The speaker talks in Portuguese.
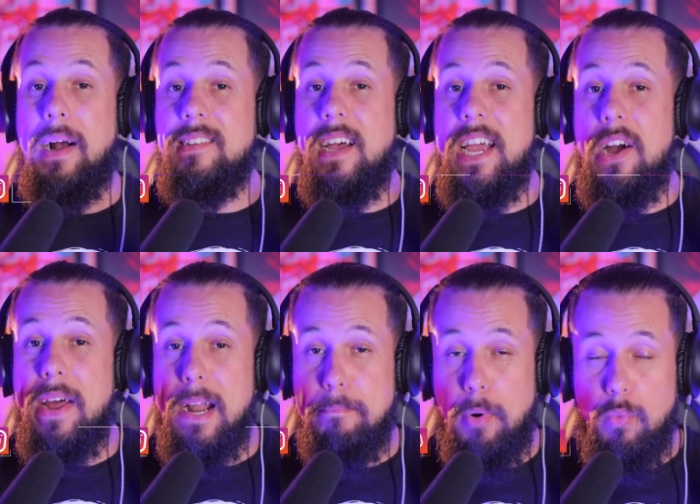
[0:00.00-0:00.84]
Mas a real
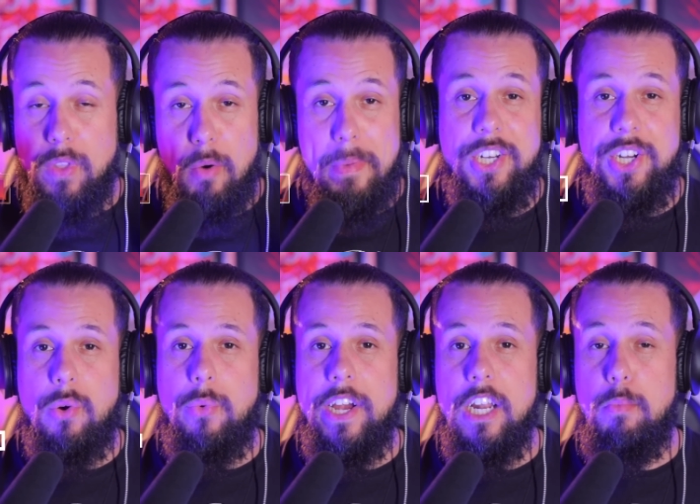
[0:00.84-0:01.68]
era bom não mexer
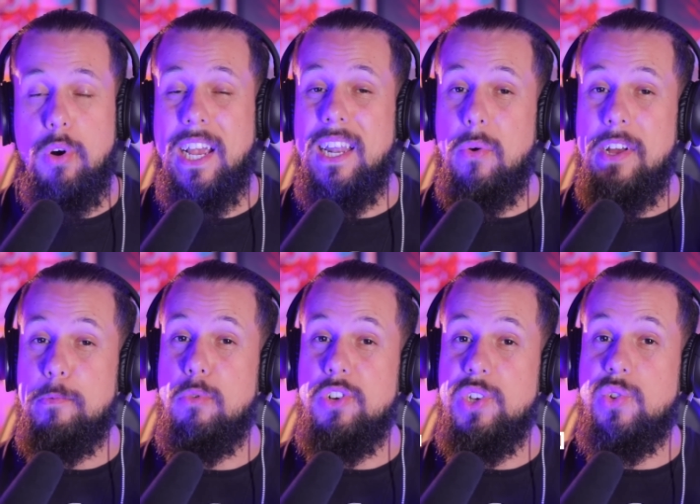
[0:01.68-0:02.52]
com ele porque ele não
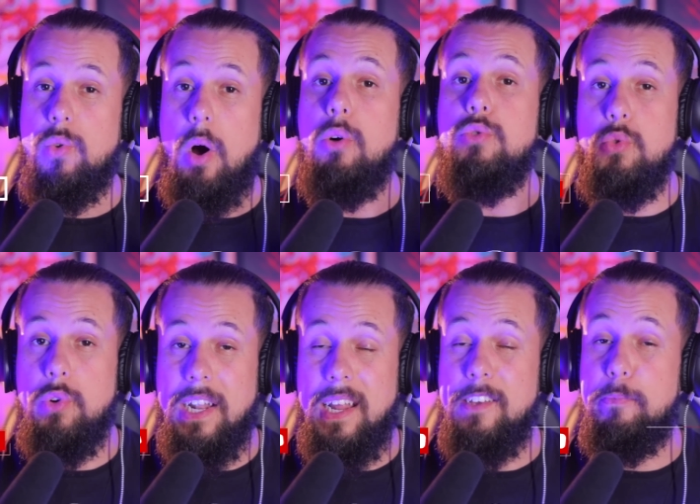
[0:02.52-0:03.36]
respondia só à
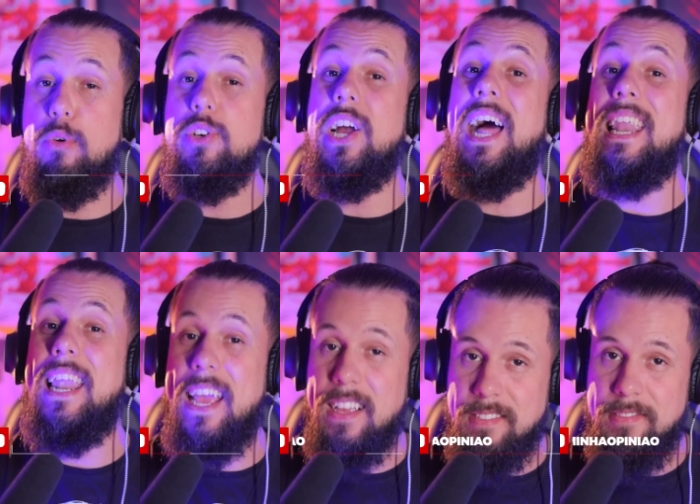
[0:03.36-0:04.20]
altura, ele respondia além.